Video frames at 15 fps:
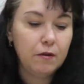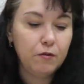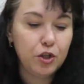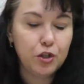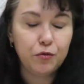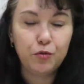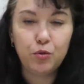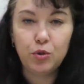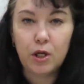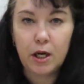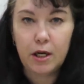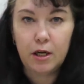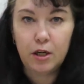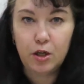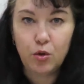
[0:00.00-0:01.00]
вышивку
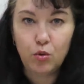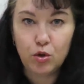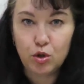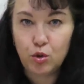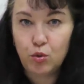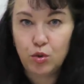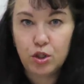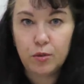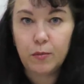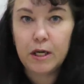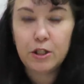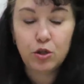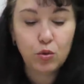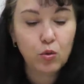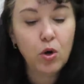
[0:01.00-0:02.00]
на религиозную
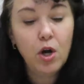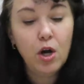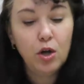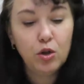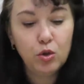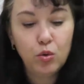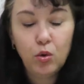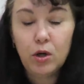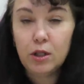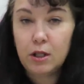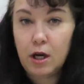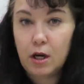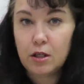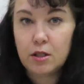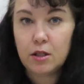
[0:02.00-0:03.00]
тематику, но
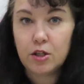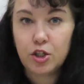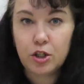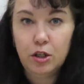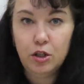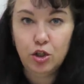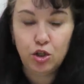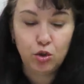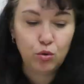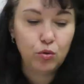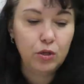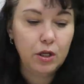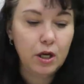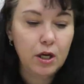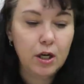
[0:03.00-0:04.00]
так сложилось,
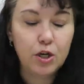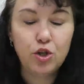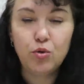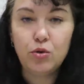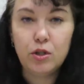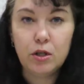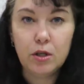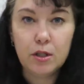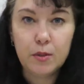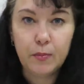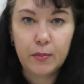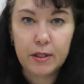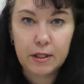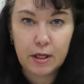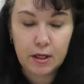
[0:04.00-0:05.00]
что я хочу сделать
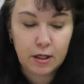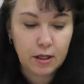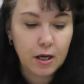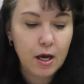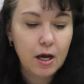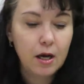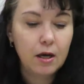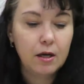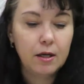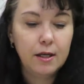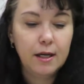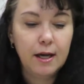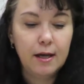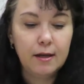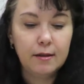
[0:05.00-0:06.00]
подарки. Э,
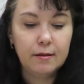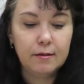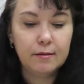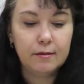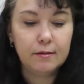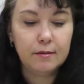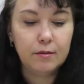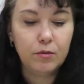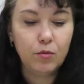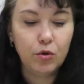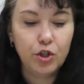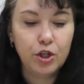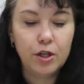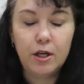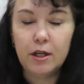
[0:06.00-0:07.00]
я э,
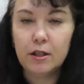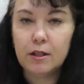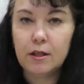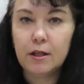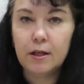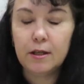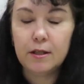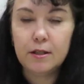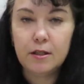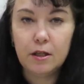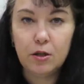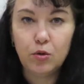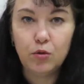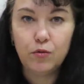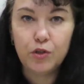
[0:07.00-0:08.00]
очень редко
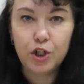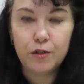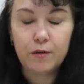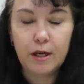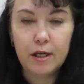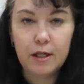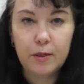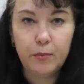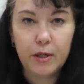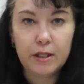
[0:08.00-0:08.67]
делаю вышивальные